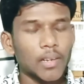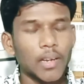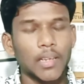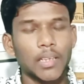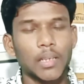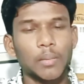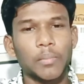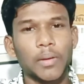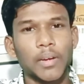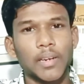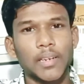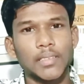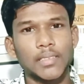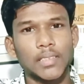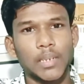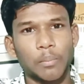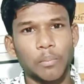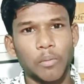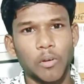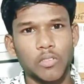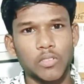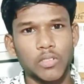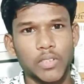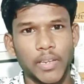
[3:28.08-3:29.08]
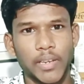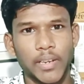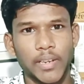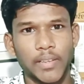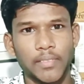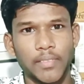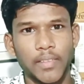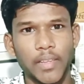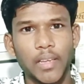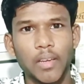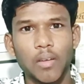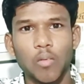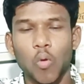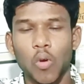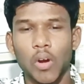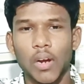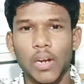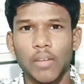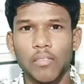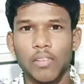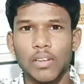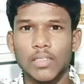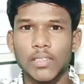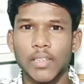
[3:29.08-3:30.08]
అయితే మనకి చెప్పడం జరిగింది
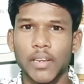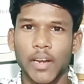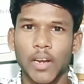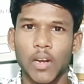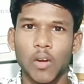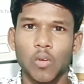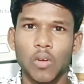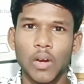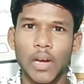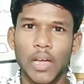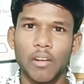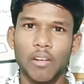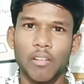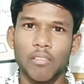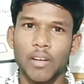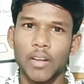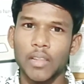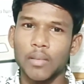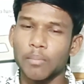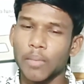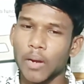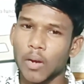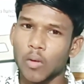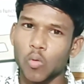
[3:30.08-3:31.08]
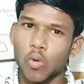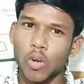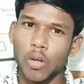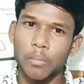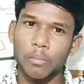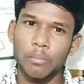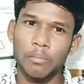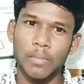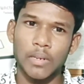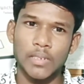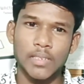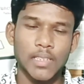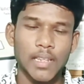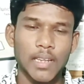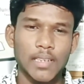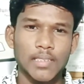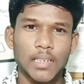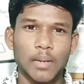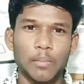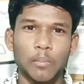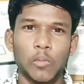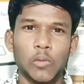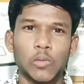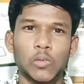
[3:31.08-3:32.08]
ఓకేనా ఫ్రెండ్స్ రెండు కలవడం అనేది మనకు కూడా మంచిదని
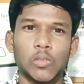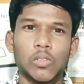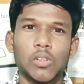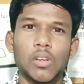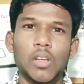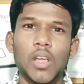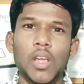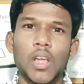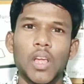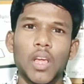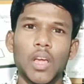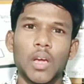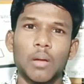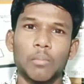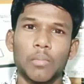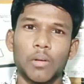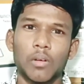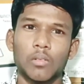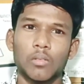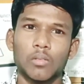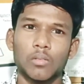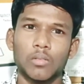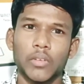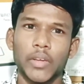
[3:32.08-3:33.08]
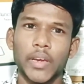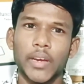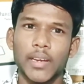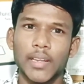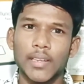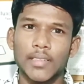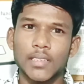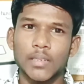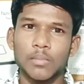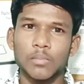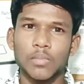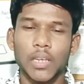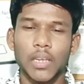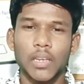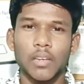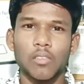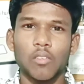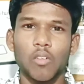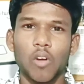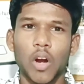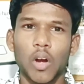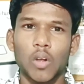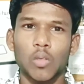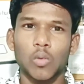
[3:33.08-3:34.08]
చెప్పొచ్చు మనం ఎయిర్టెల్ సిమ్స్ అవి
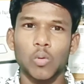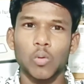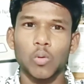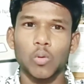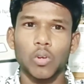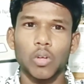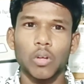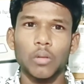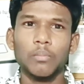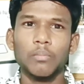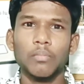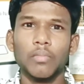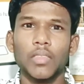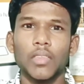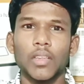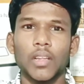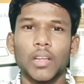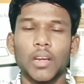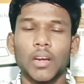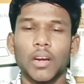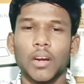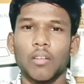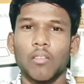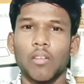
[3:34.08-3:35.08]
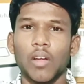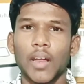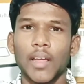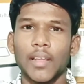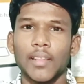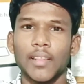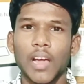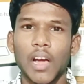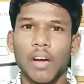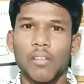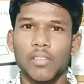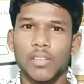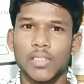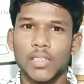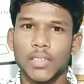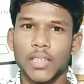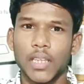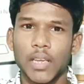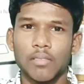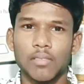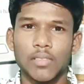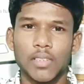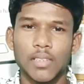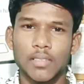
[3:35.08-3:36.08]
వాడుతూ ఉంటాం వాళ్ళైతే ఆఫర్స్ అయితే
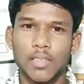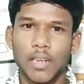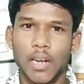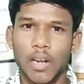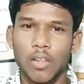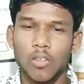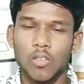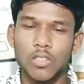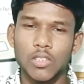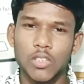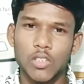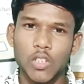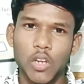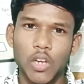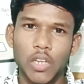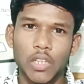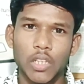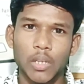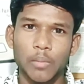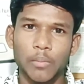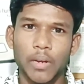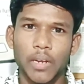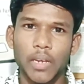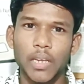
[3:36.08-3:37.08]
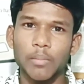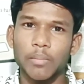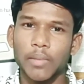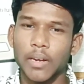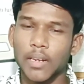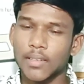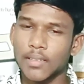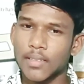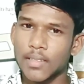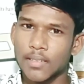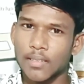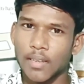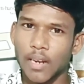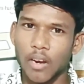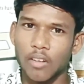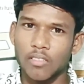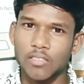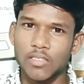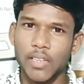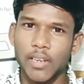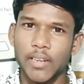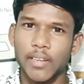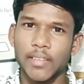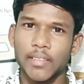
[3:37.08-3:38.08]
ఏం తీసుకురాలేదు జియోటీఎం అనేది మనకు
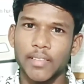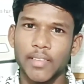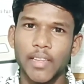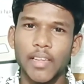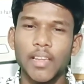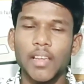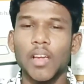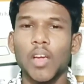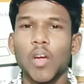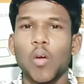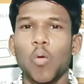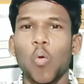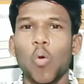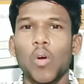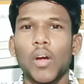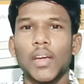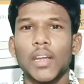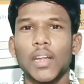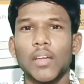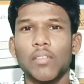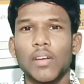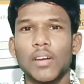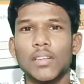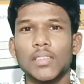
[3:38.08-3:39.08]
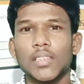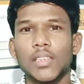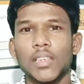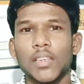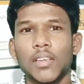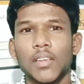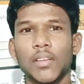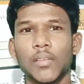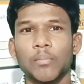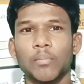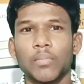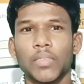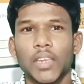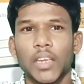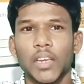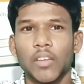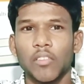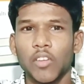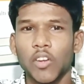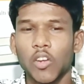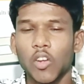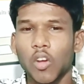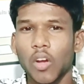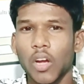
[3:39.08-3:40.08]
తీసుకురావడం జరిగింది నా ఫ్రెండ్స్ ఈ ఈ
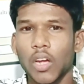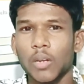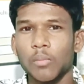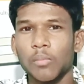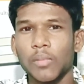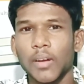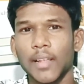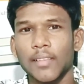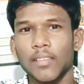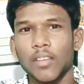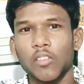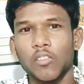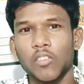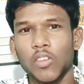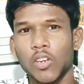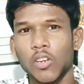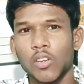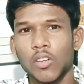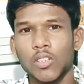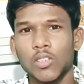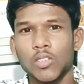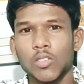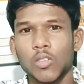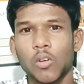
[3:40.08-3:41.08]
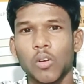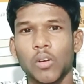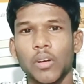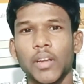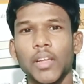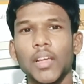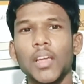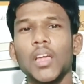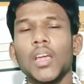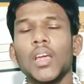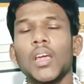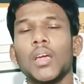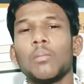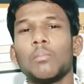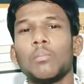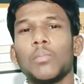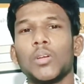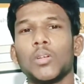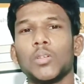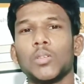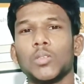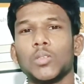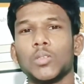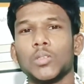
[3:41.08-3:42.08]
వినియోగాన్ని మీరు అందరూ వినియోగించుకోండి
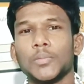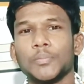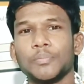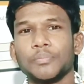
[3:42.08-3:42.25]
మీకు